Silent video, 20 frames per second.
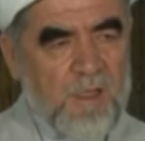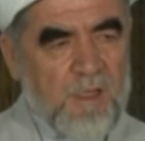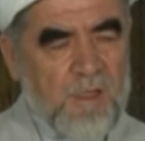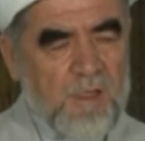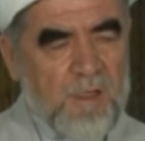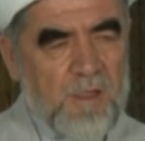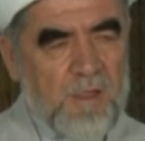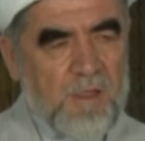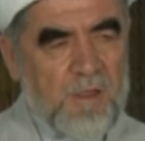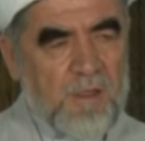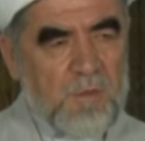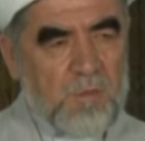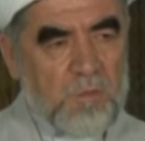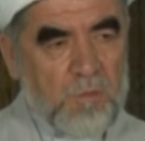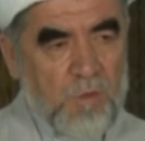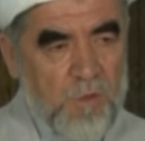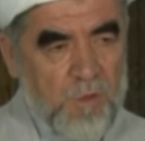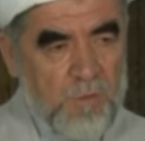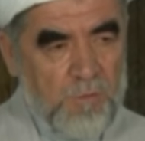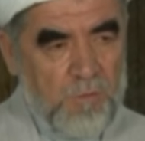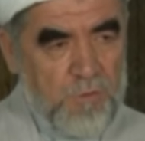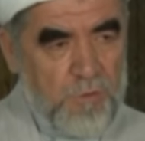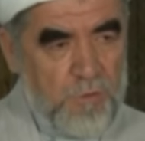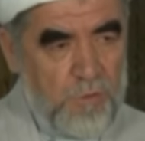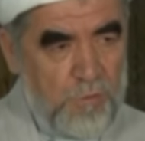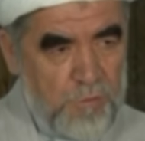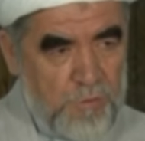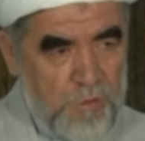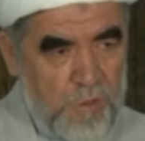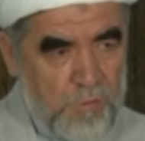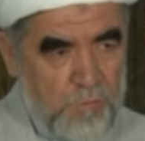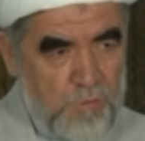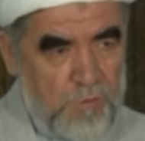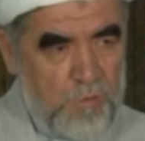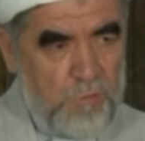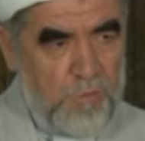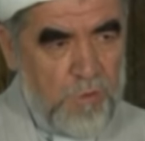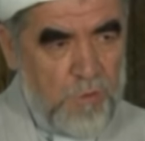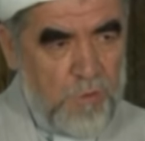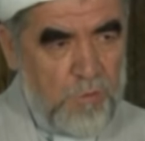против кого им придется
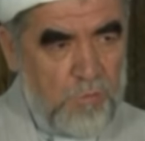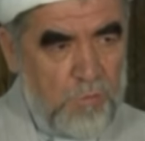воевать.